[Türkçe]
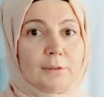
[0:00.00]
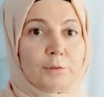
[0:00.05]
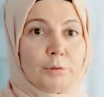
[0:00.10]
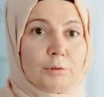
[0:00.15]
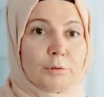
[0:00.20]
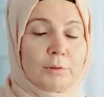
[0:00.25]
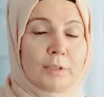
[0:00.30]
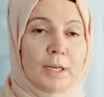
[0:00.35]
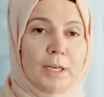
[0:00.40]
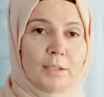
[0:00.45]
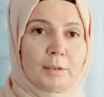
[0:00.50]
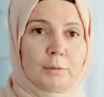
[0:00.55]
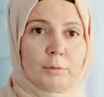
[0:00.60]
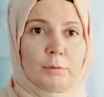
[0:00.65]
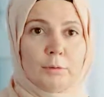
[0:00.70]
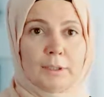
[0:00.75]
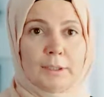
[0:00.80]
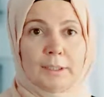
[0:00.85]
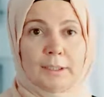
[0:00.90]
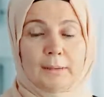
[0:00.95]
çok rahat
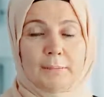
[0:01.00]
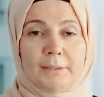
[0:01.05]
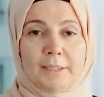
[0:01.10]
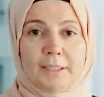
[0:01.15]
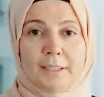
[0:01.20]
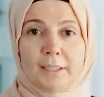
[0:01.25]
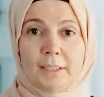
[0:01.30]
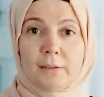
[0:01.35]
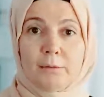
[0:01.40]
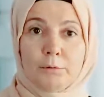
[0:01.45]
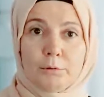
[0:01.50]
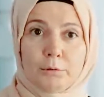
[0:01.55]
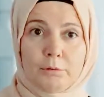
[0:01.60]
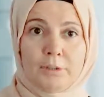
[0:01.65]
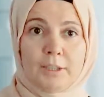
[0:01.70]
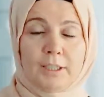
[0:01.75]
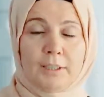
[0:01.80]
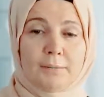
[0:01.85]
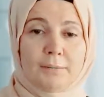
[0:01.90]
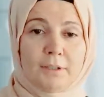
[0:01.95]
kullanılabilecek
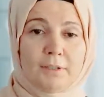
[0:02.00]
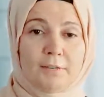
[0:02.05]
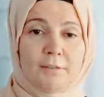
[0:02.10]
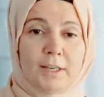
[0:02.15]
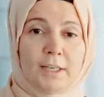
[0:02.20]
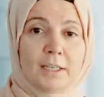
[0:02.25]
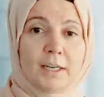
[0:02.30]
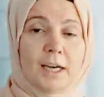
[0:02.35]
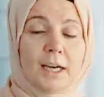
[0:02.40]
ürünlerimiz var.